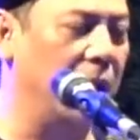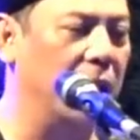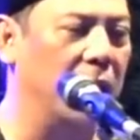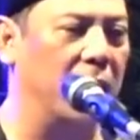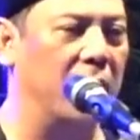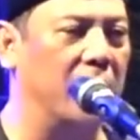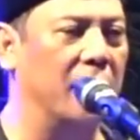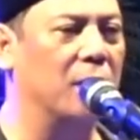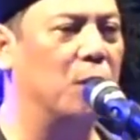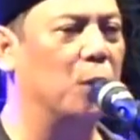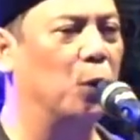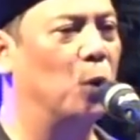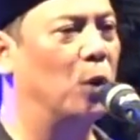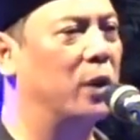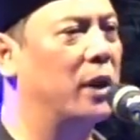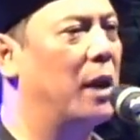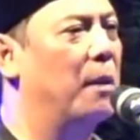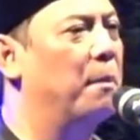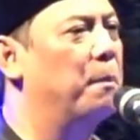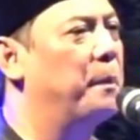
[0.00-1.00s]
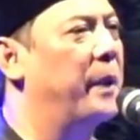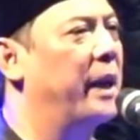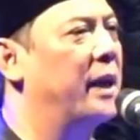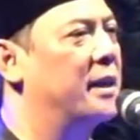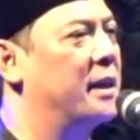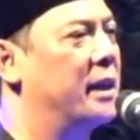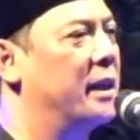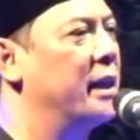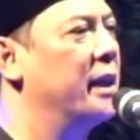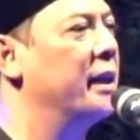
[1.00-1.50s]
ini judulnya
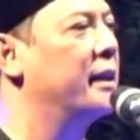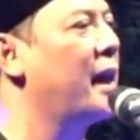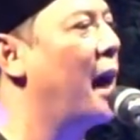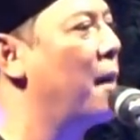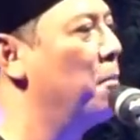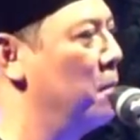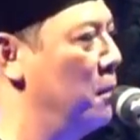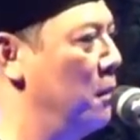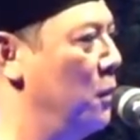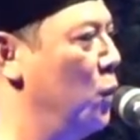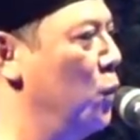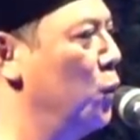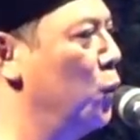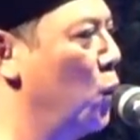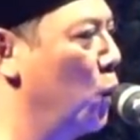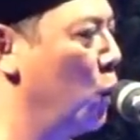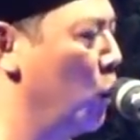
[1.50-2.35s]
Peci Hitam untuk